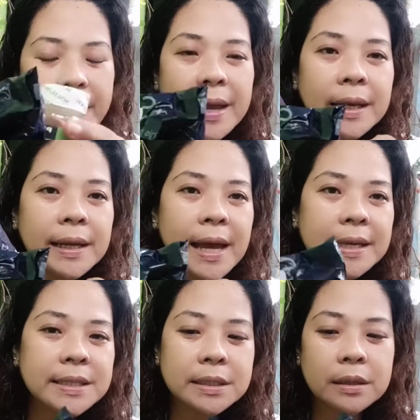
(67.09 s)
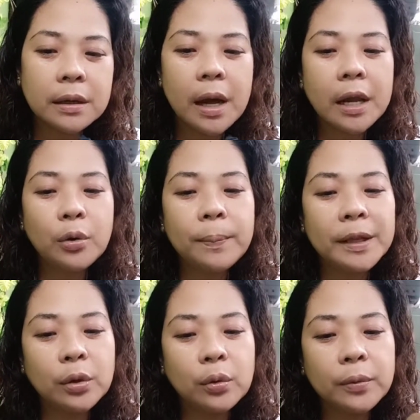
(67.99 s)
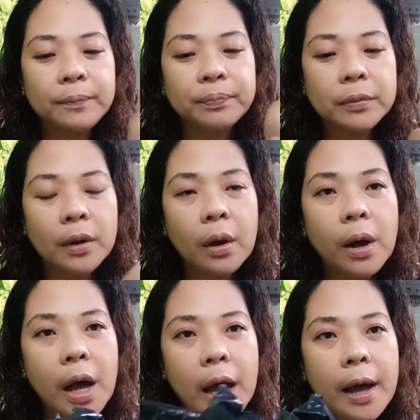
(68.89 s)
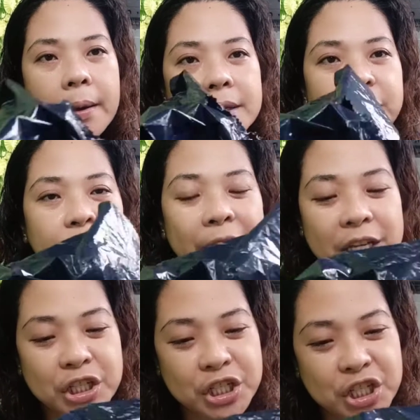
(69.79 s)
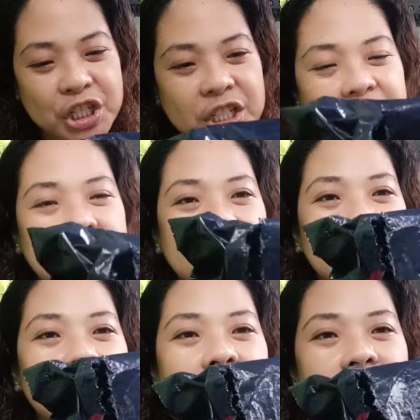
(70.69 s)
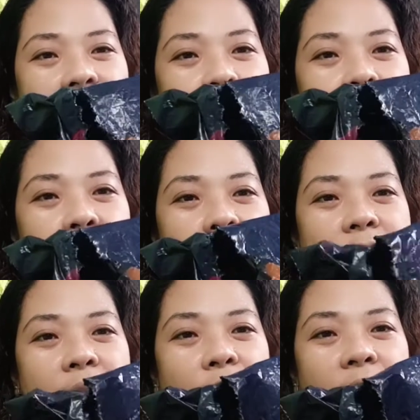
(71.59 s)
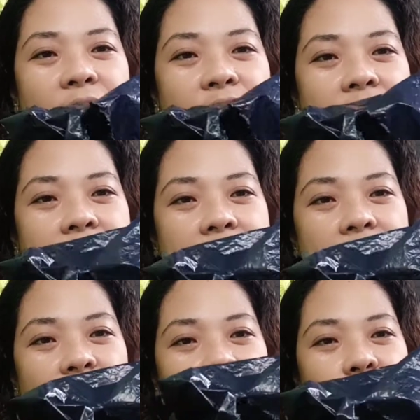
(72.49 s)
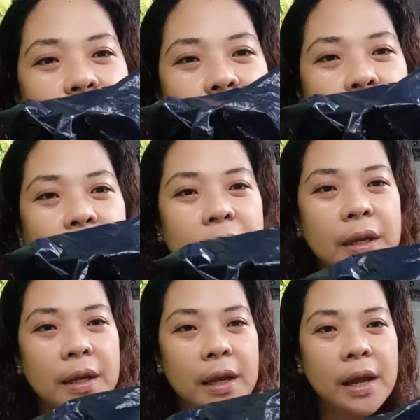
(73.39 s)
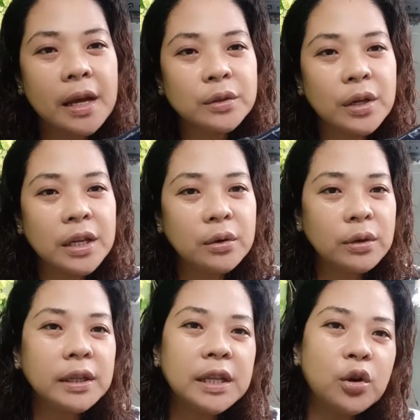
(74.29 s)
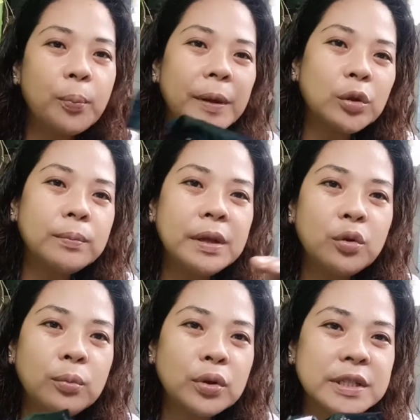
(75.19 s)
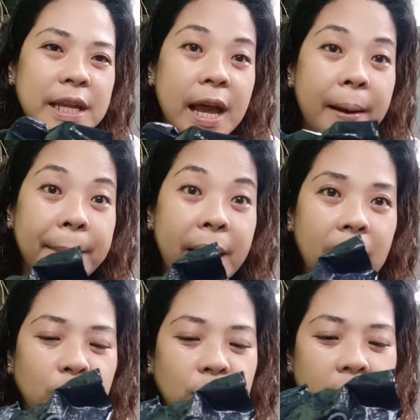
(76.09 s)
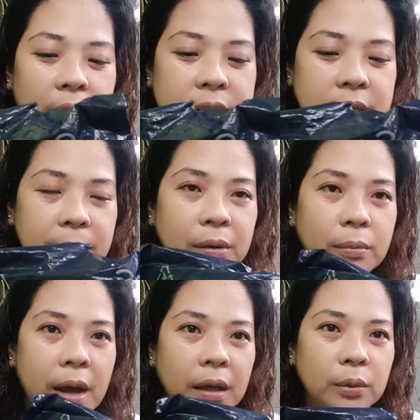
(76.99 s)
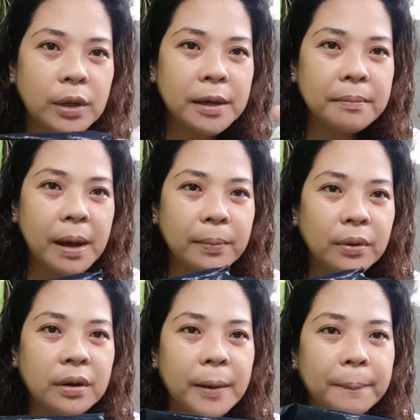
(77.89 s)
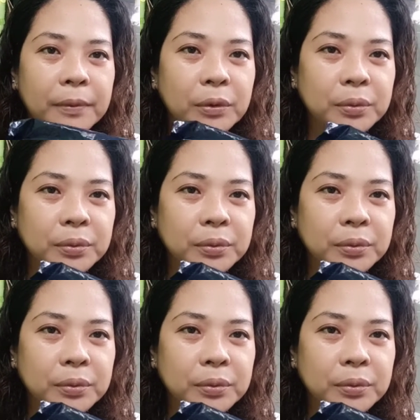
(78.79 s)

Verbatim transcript: Ayan guys, ano pa to? Uh, fresh. Binuksan ko lang siya dito. Actually, nung hindi ko pa to binubuksan, nakapako na. Sabi ko, bakit lang bubble wrap to?